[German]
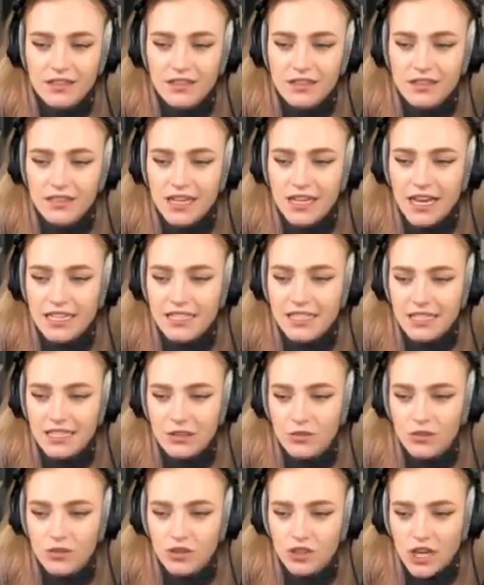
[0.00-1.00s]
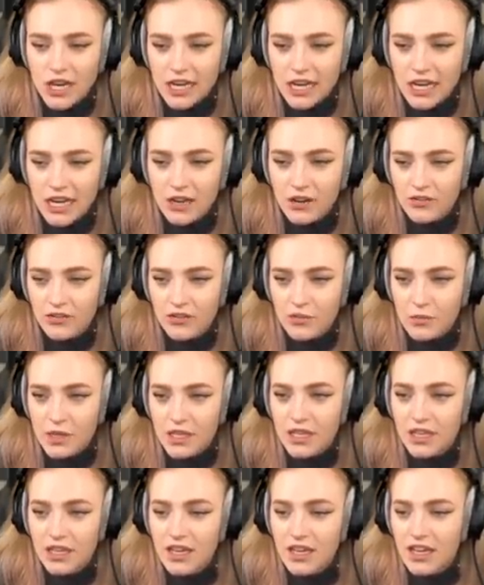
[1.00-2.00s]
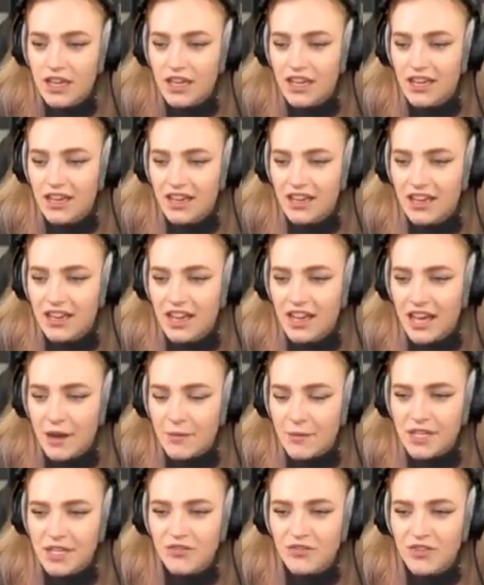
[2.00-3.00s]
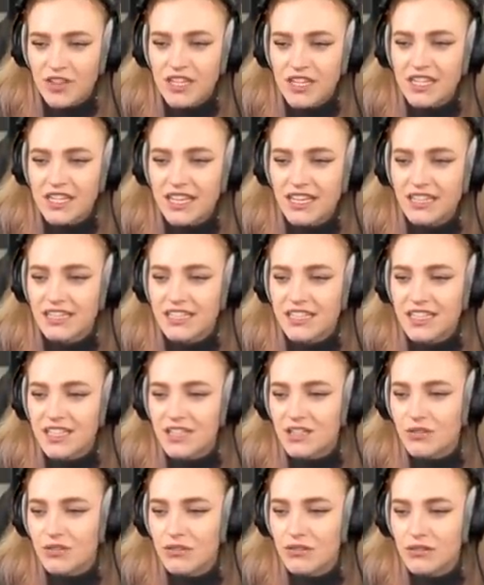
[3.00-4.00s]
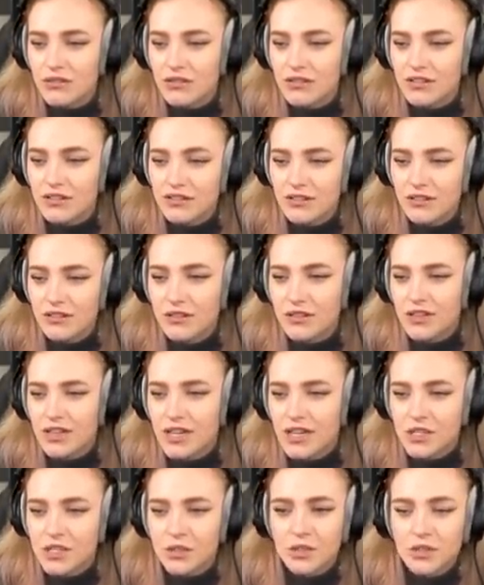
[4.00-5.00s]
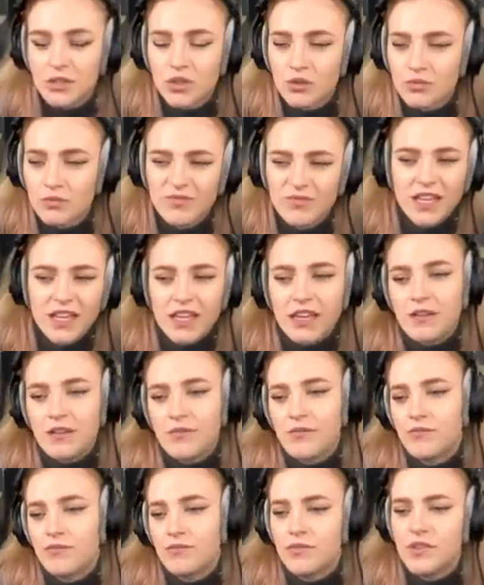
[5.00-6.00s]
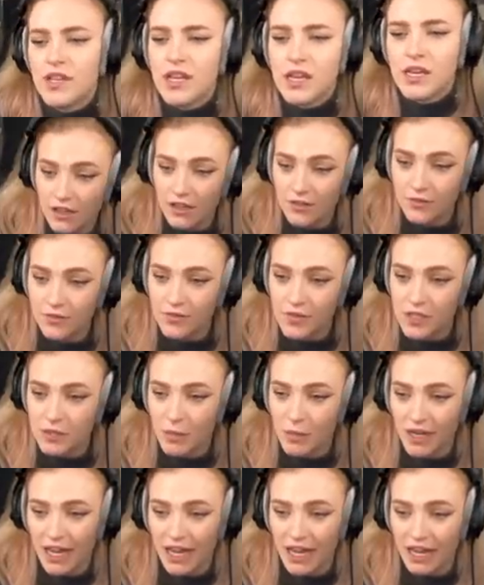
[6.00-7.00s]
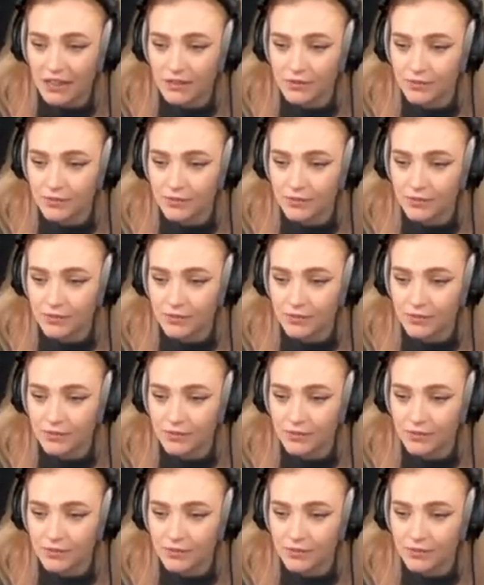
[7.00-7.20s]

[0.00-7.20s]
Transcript: die einzig logische Erklärung für mich. Aber das finde ich jetzt nicht so. Also das. Nee. Nee ist Banane.